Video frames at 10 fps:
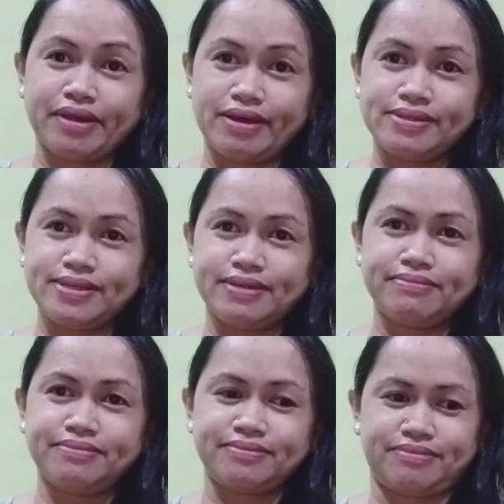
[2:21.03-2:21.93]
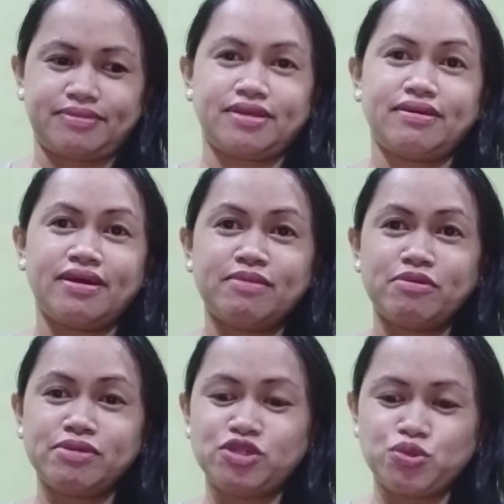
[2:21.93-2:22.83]
as in, alam
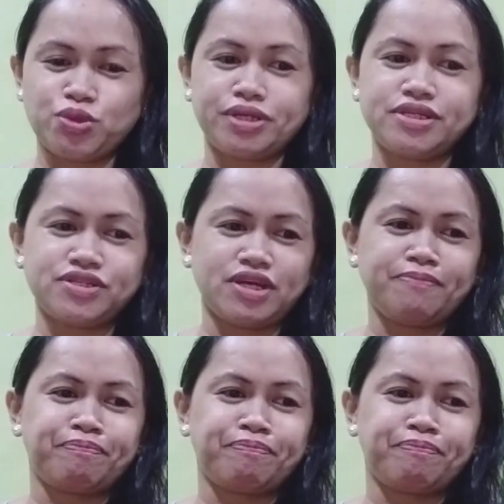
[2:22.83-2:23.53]
mo may sugar na siya.